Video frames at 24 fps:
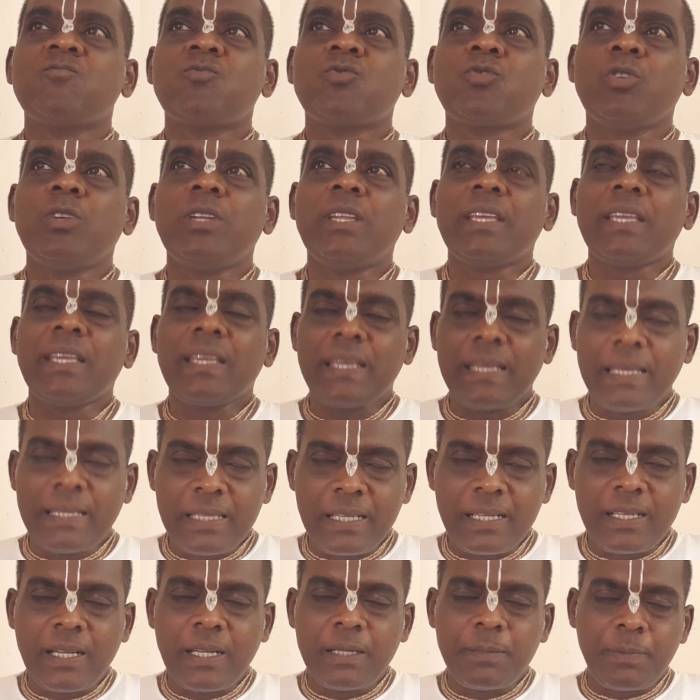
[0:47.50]
ஸோ இன்றைக்கி
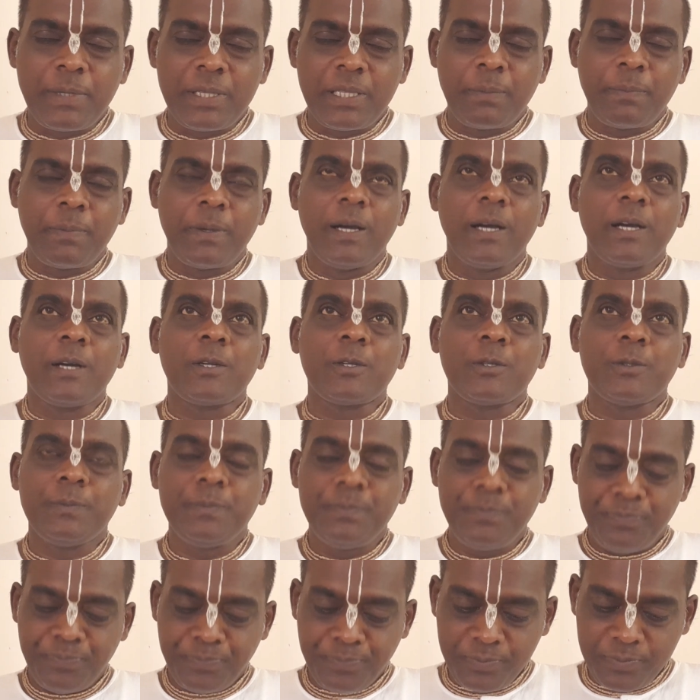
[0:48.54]
கேதார்நாத் பற்றி பார்க்குறோம்
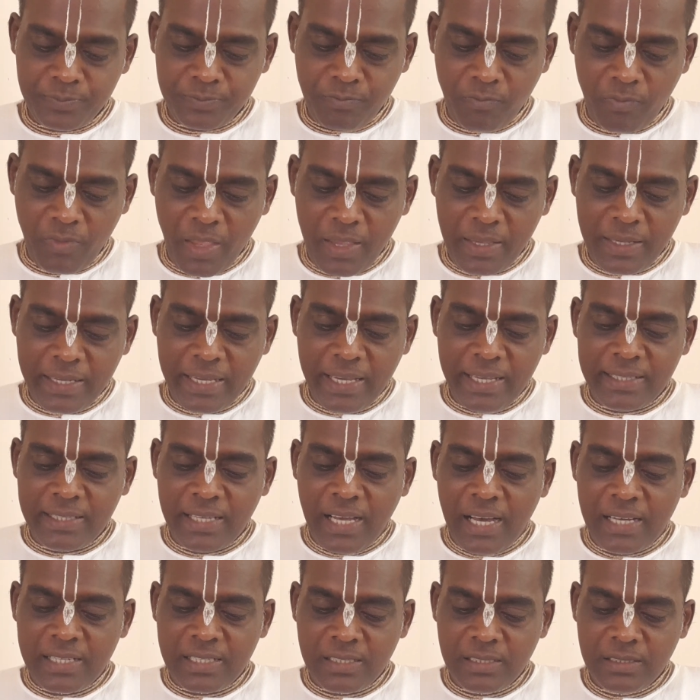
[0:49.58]

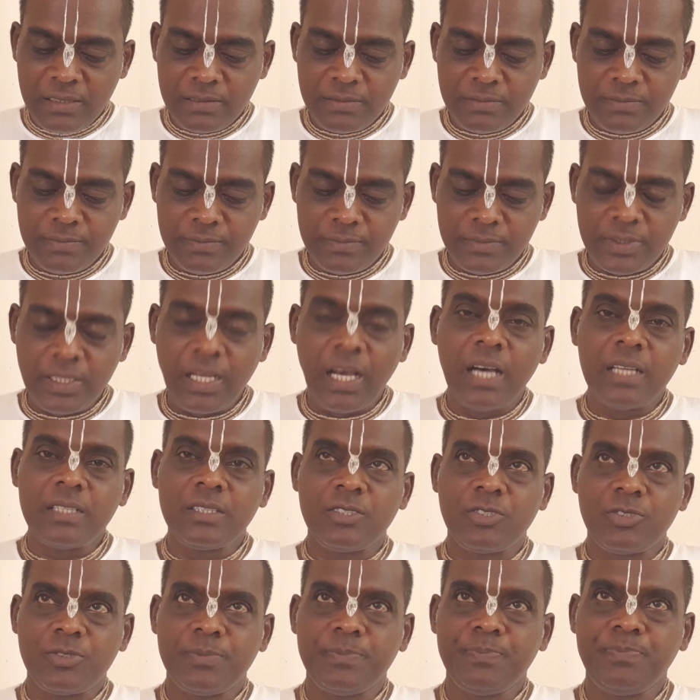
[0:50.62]

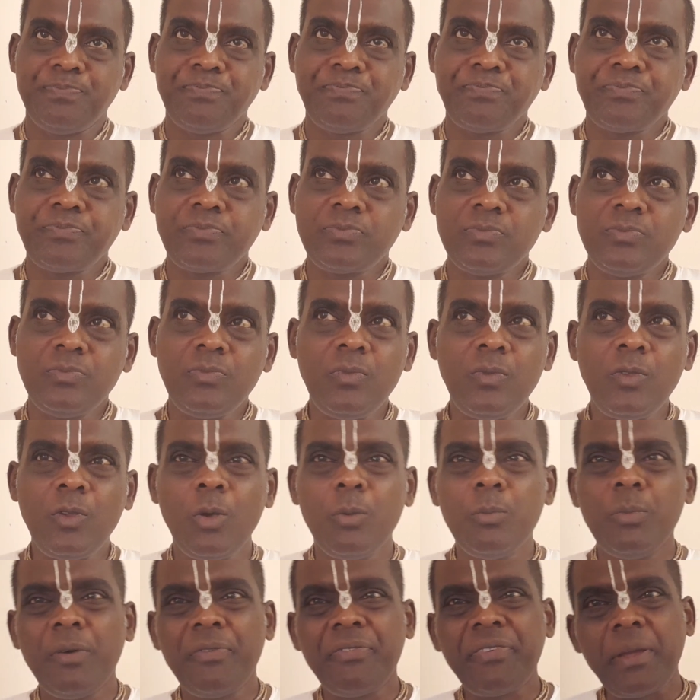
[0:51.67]
கேதார்நாத்
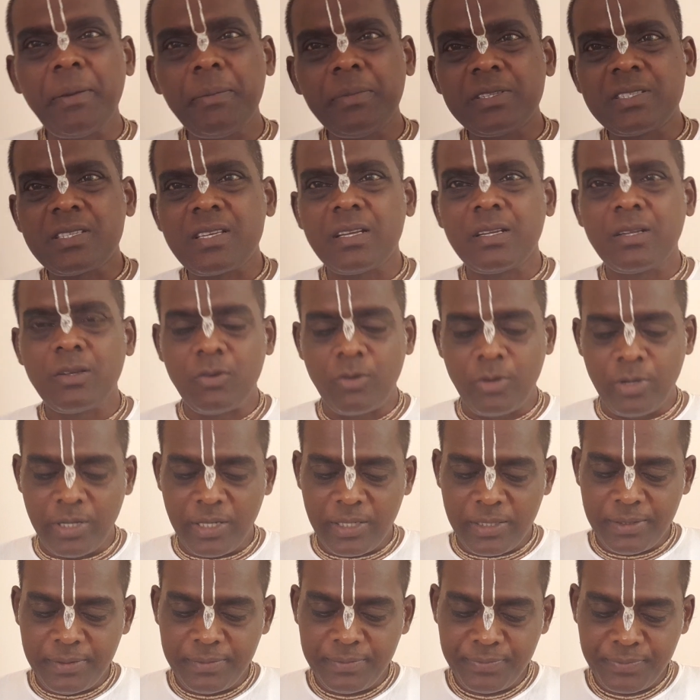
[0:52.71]
ரொம்ப ஃபேமஸான
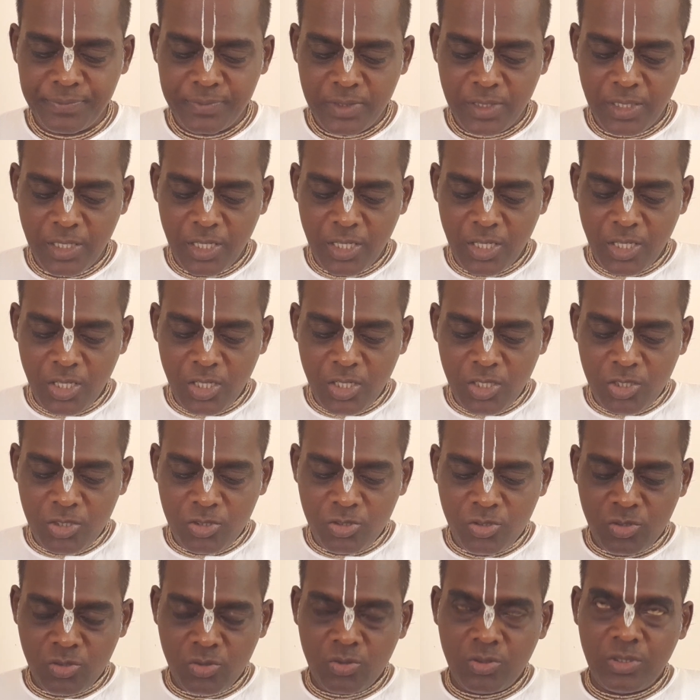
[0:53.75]
கோயில்
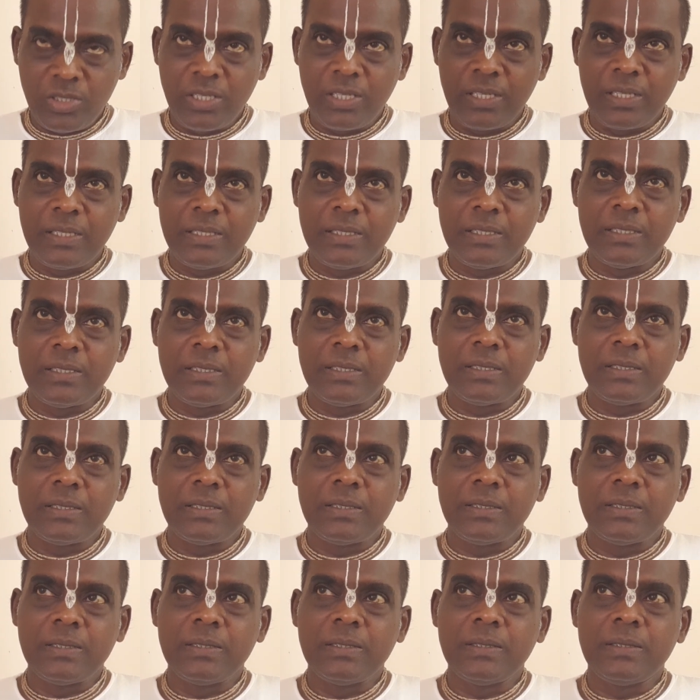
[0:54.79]
ஸோ
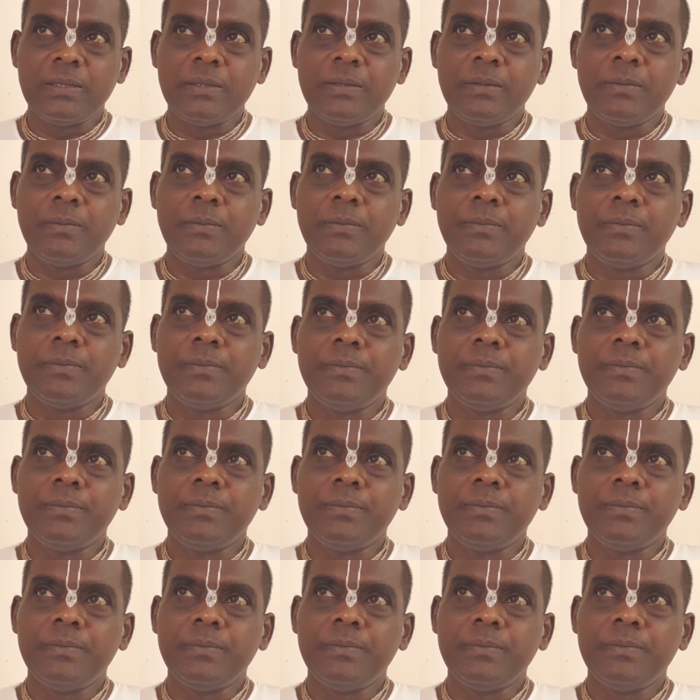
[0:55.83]
நீங்கள்